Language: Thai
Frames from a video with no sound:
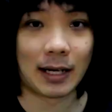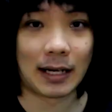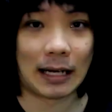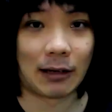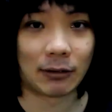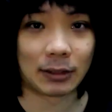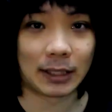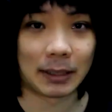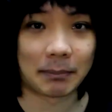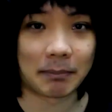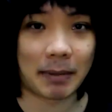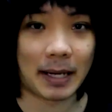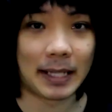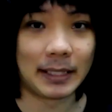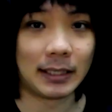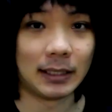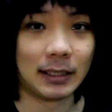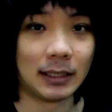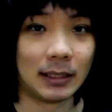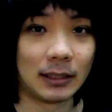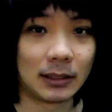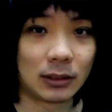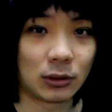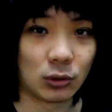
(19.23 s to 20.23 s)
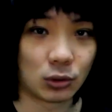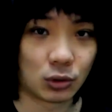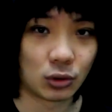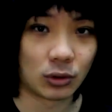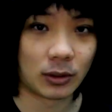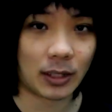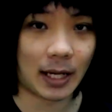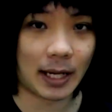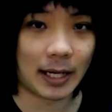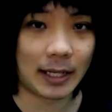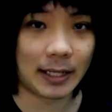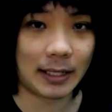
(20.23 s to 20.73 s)
เราจะไปถึงจุ
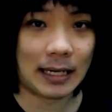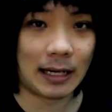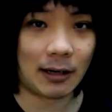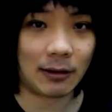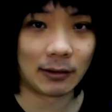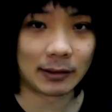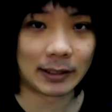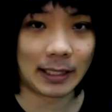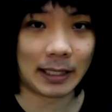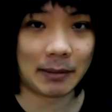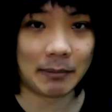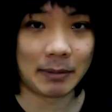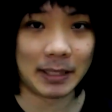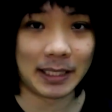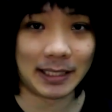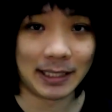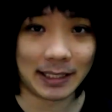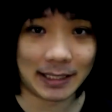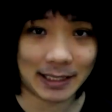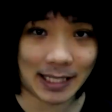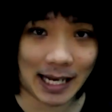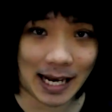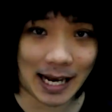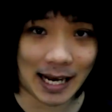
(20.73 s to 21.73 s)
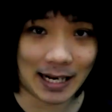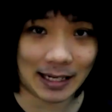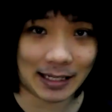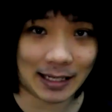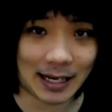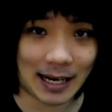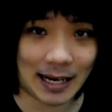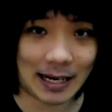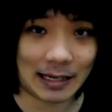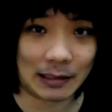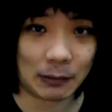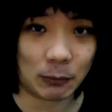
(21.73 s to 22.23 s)
ดๆไหน เราจะมีทิศทาง
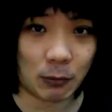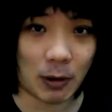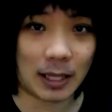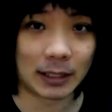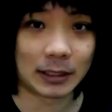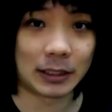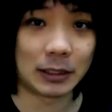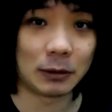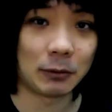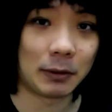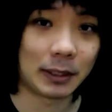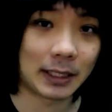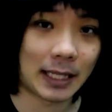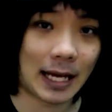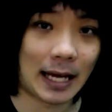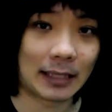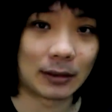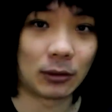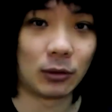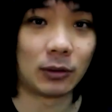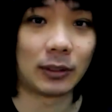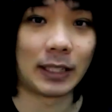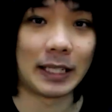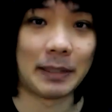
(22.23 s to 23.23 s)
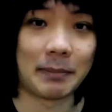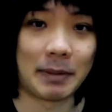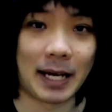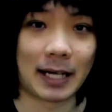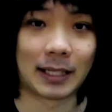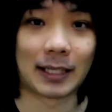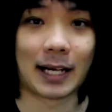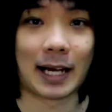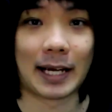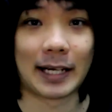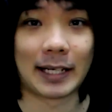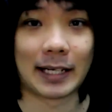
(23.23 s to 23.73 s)
การวางชีวิตทางดนตรีไป
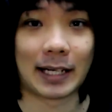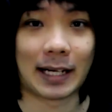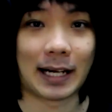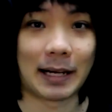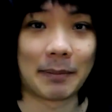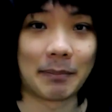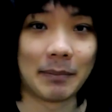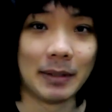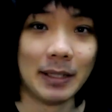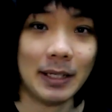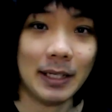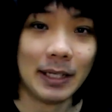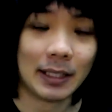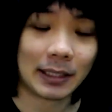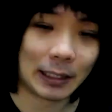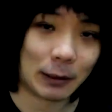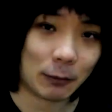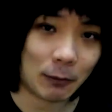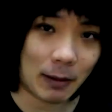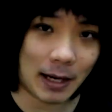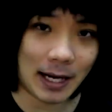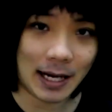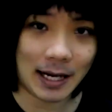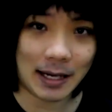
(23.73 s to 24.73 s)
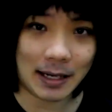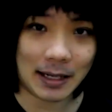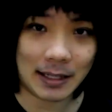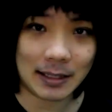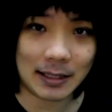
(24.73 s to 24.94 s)
ทางไหนนะครับแต่ว่า